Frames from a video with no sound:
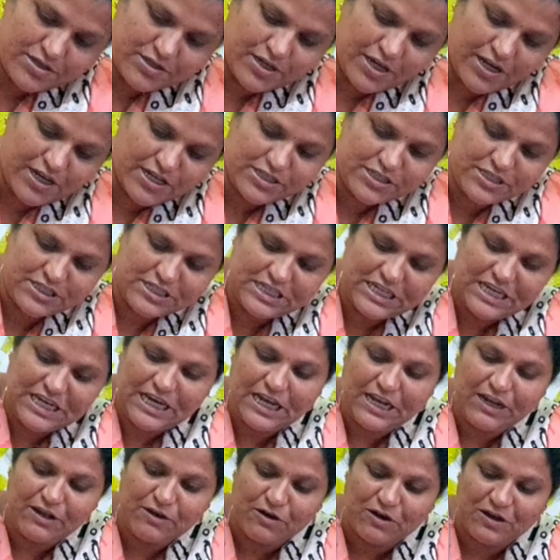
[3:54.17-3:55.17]
చాలా
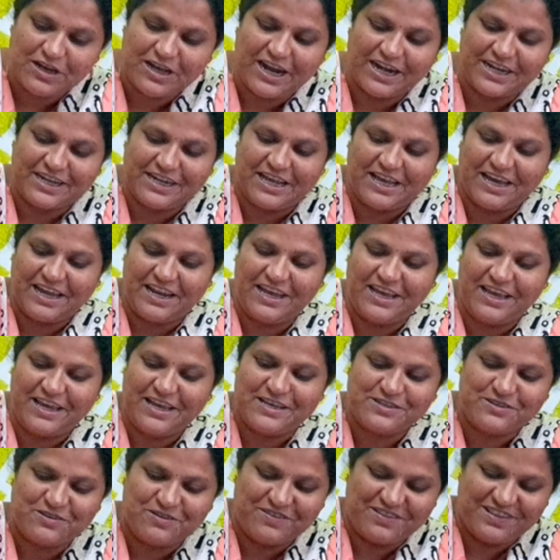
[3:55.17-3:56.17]
సీల్ గట్టిగానే
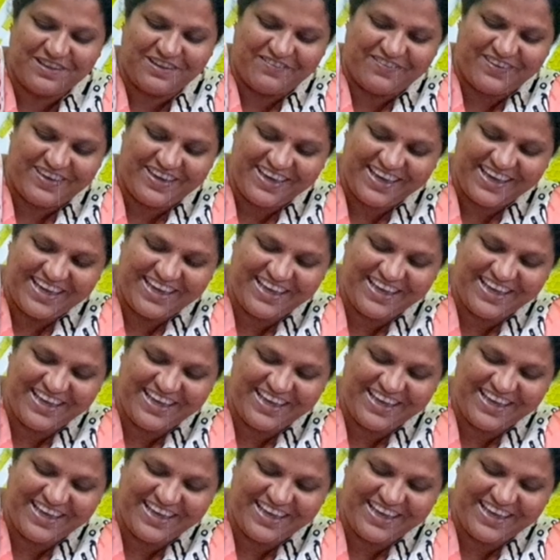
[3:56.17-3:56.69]
వేసింది ఇది